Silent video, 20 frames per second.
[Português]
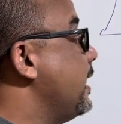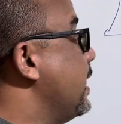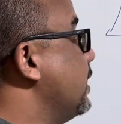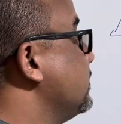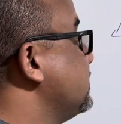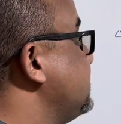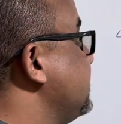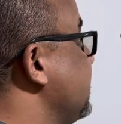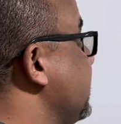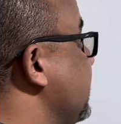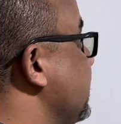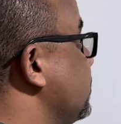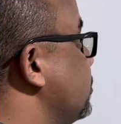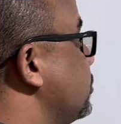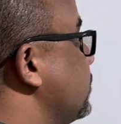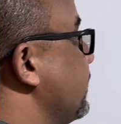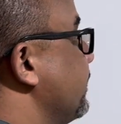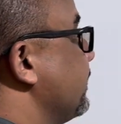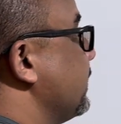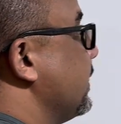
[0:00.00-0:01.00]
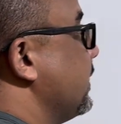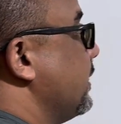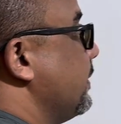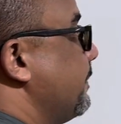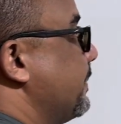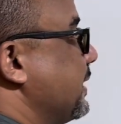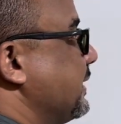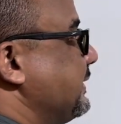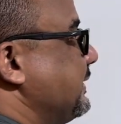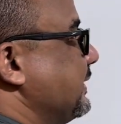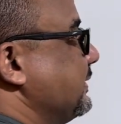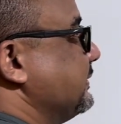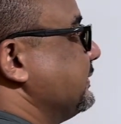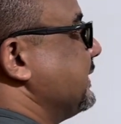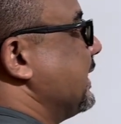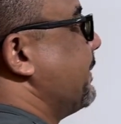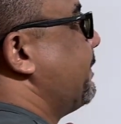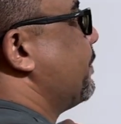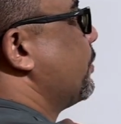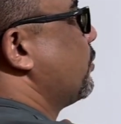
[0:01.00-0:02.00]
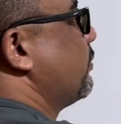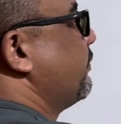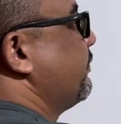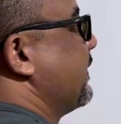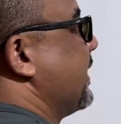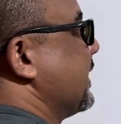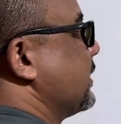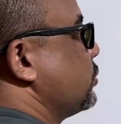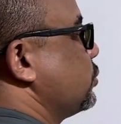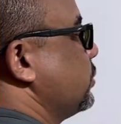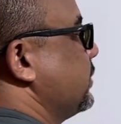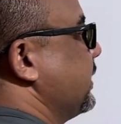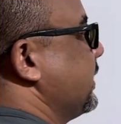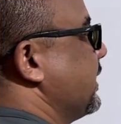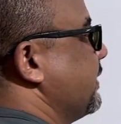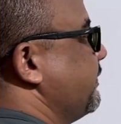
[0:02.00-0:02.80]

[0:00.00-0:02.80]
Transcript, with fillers: É o seguinte: para tentar provar que isso daqui é